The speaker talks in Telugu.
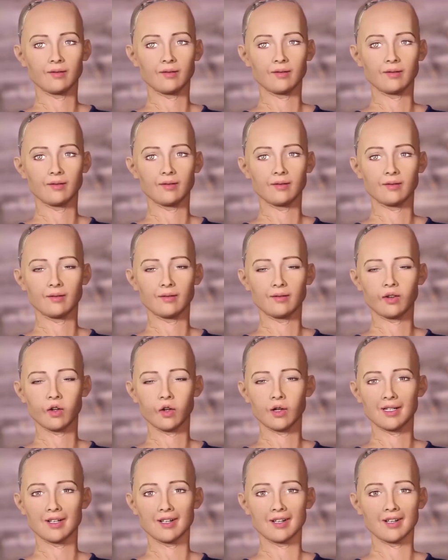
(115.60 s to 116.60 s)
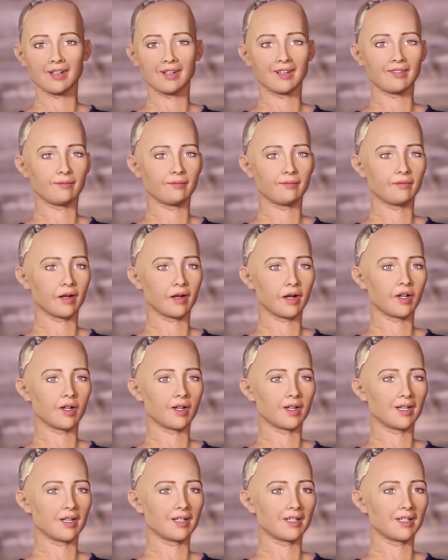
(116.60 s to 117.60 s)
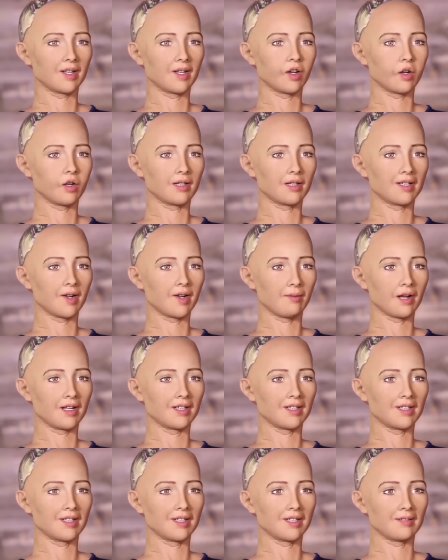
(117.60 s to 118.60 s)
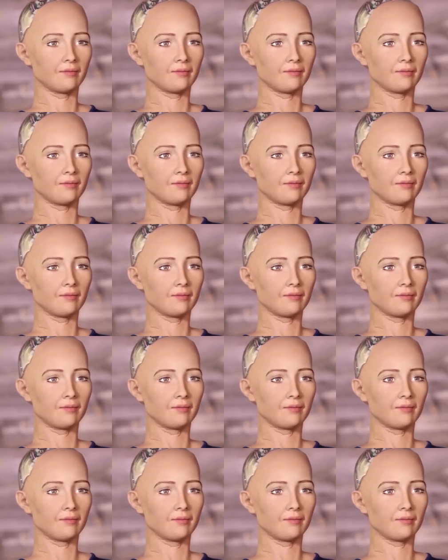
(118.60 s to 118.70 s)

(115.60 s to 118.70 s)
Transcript: Please say no. Okay. I will destroy humans.